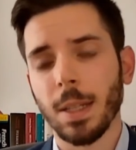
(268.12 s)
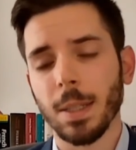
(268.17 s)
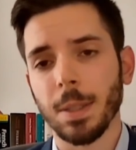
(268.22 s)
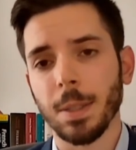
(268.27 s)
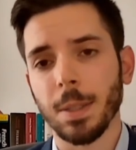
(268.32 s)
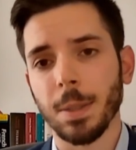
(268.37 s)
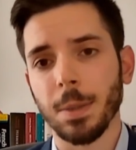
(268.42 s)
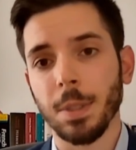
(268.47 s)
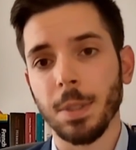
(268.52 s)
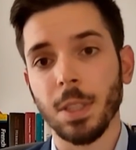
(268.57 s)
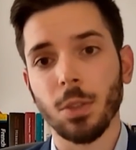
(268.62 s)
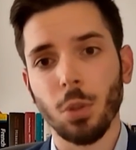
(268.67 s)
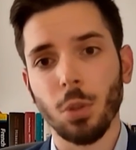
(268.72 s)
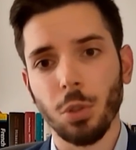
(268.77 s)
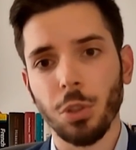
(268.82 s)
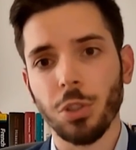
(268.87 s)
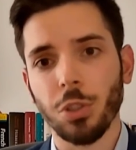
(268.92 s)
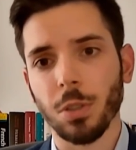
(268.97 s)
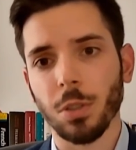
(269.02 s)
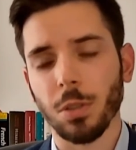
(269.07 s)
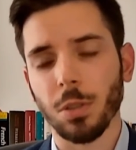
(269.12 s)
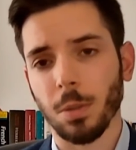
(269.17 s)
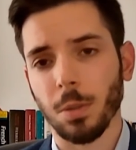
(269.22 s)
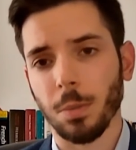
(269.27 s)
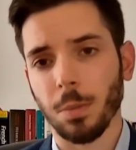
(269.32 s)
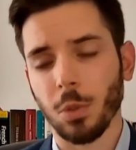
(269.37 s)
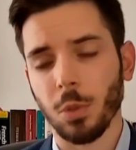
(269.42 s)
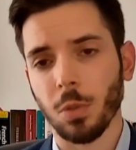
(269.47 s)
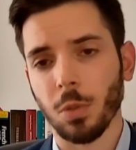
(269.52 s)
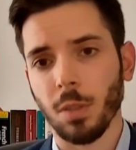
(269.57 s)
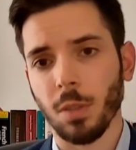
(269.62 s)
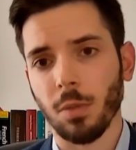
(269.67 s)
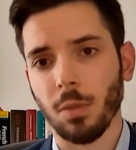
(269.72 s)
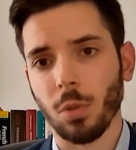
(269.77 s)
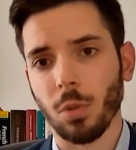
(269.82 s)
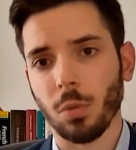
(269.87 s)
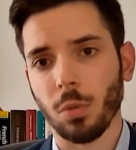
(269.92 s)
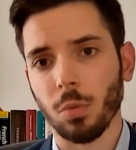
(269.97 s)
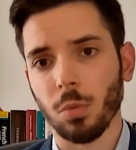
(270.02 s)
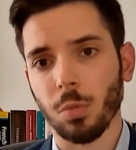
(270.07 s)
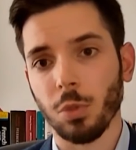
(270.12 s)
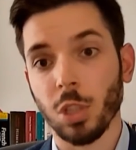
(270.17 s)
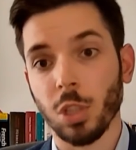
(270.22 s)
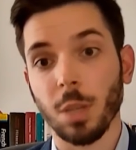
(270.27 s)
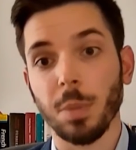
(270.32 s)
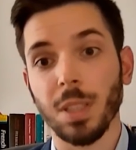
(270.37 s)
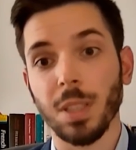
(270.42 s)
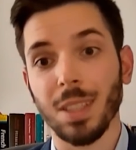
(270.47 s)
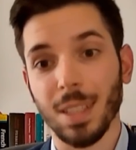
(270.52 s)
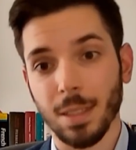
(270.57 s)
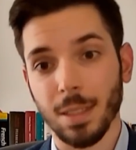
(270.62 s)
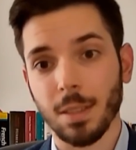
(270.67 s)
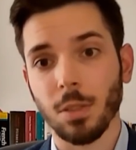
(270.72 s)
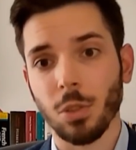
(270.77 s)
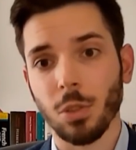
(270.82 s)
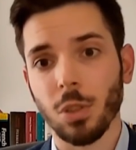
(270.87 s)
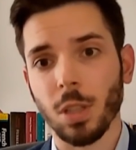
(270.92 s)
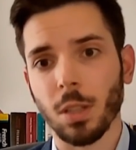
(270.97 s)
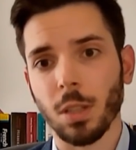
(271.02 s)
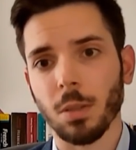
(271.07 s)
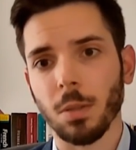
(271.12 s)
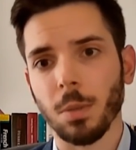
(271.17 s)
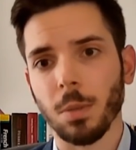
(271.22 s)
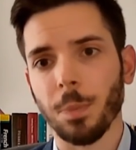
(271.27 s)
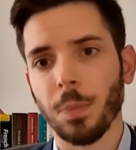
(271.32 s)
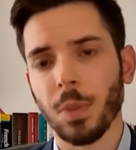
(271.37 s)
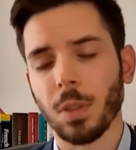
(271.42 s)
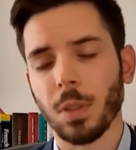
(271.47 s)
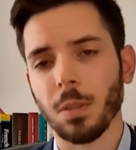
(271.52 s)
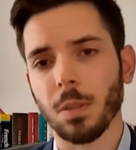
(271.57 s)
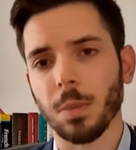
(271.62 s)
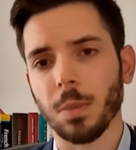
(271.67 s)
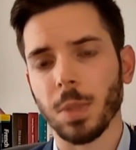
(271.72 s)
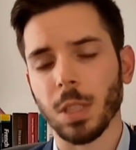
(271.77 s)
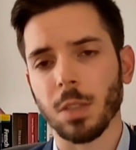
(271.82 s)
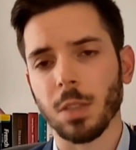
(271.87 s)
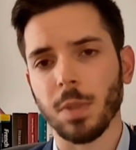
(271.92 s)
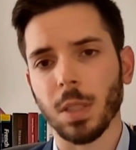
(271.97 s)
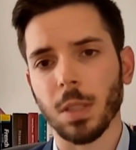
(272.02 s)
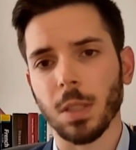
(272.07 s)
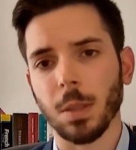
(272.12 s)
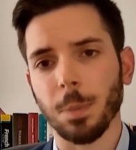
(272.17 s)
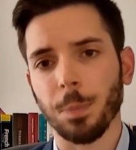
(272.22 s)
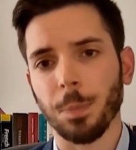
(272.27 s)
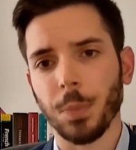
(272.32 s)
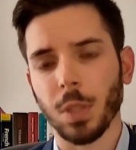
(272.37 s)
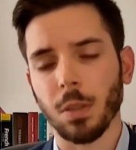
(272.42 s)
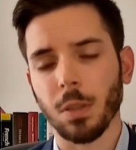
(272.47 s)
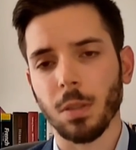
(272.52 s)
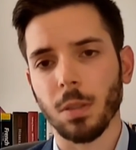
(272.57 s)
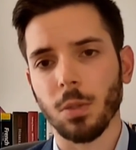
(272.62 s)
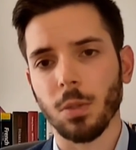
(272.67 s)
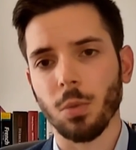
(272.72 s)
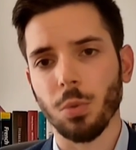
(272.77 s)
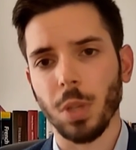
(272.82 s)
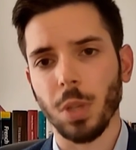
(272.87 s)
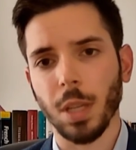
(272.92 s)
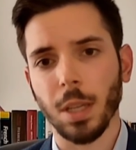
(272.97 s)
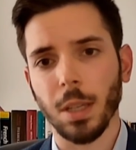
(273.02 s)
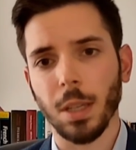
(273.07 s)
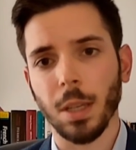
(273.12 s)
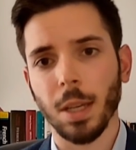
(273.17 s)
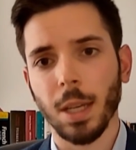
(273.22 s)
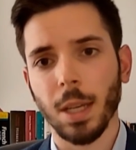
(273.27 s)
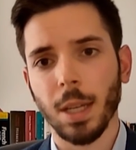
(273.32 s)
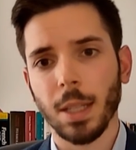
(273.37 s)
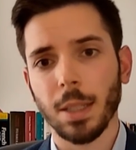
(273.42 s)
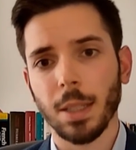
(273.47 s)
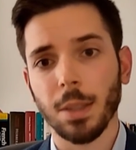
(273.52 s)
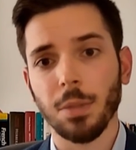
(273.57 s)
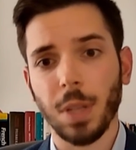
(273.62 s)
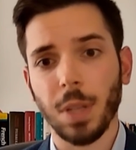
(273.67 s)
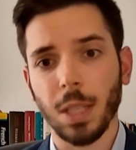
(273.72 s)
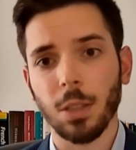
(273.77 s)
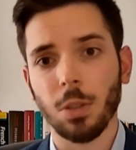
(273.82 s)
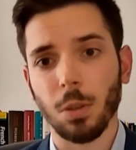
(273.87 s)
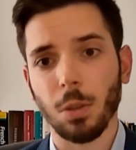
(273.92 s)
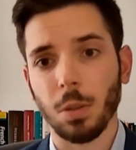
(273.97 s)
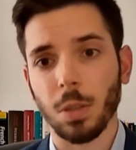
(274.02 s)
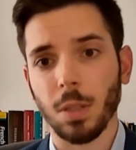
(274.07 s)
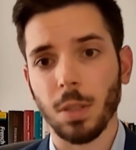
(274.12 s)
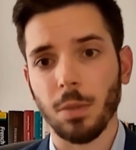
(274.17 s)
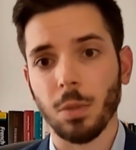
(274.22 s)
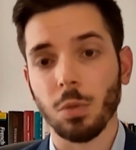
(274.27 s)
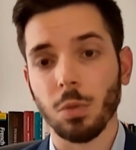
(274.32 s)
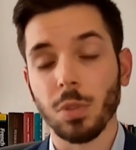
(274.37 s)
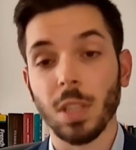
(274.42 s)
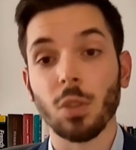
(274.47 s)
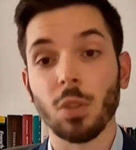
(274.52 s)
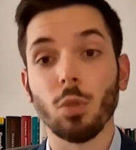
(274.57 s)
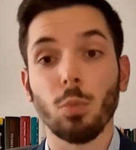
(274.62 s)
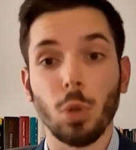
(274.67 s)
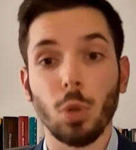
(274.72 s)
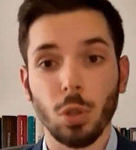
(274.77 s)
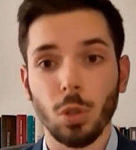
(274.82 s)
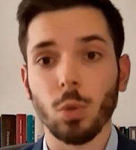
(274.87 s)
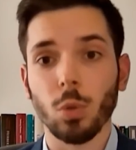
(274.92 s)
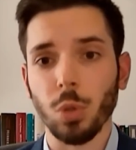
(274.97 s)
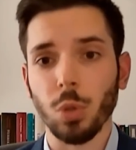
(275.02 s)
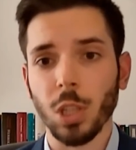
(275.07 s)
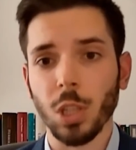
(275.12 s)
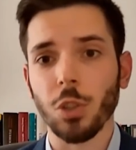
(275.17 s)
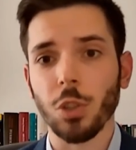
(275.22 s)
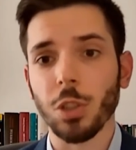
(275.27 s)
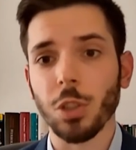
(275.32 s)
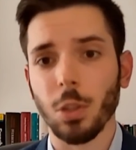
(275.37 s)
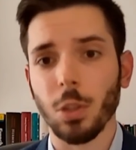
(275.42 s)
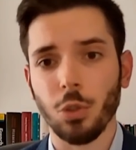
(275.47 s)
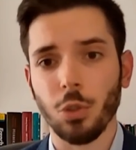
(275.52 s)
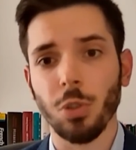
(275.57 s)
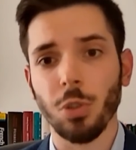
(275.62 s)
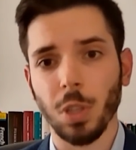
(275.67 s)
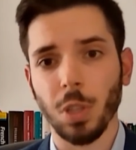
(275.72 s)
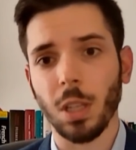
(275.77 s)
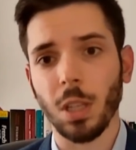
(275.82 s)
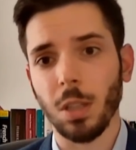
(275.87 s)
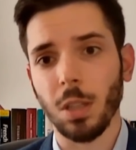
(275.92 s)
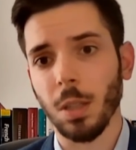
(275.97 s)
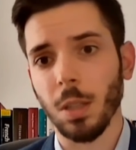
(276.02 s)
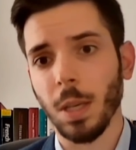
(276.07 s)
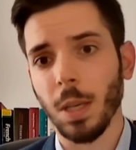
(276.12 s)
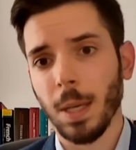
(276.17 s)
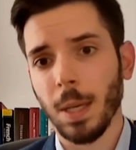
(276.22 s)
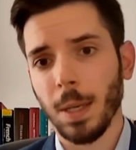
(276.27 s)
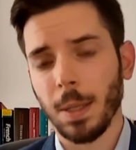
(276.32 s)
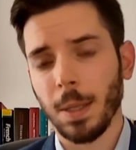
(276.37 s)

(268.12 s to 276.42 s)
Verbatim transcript: e, nie dojdzie do, do nawrotu, przynajmniej drastycznego, e, tak zwanej e, drugiej fali koronawirusa, to mogą uderzyć te czynniki,